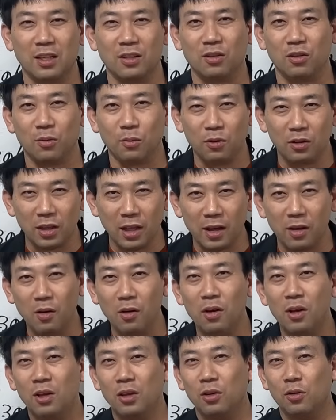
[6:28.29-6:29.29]
その問題
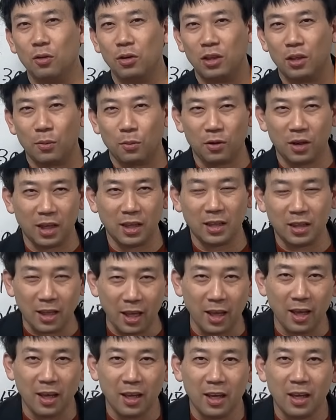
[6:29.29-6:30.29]
を解いてもらっ
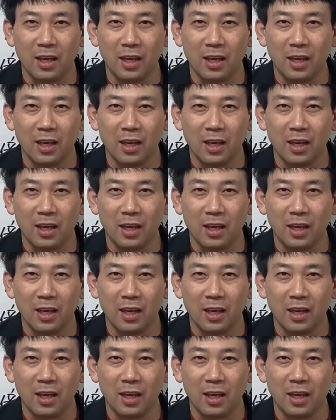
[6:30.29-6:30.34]
て、